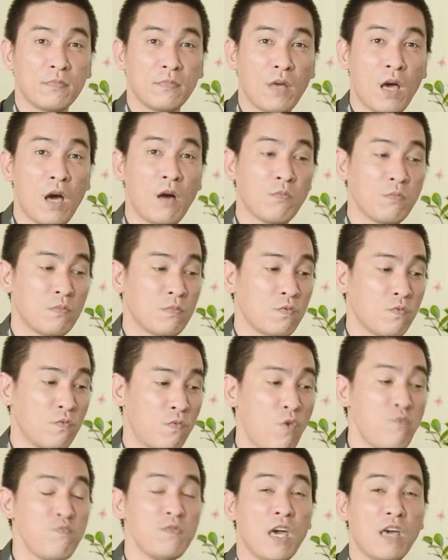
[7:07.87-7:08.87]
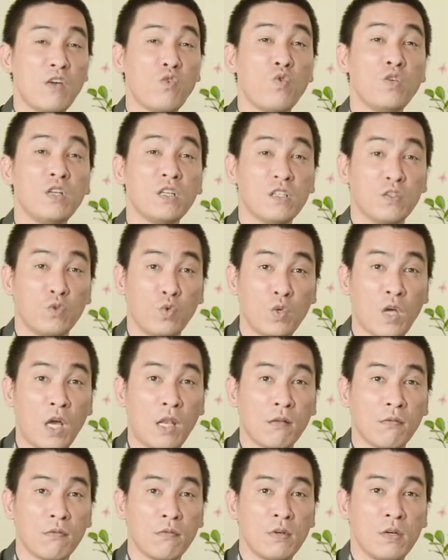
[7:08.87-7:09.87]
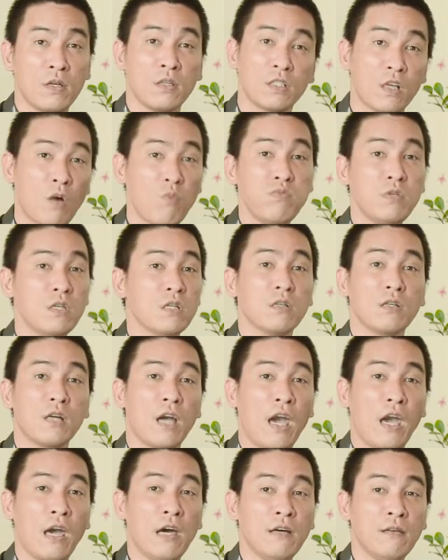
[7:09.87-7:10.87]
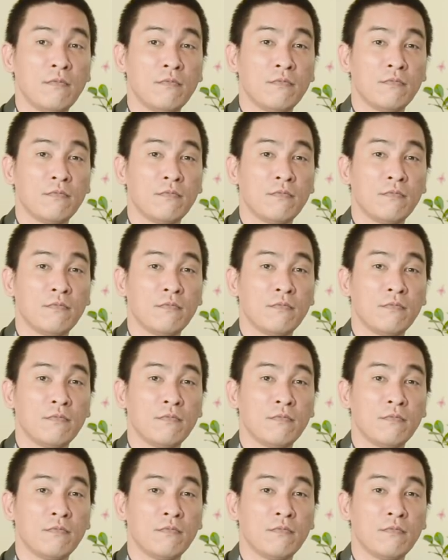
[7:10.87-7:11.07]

ha, vốn dĩ của người tuổi thìn sống trượng nghĩa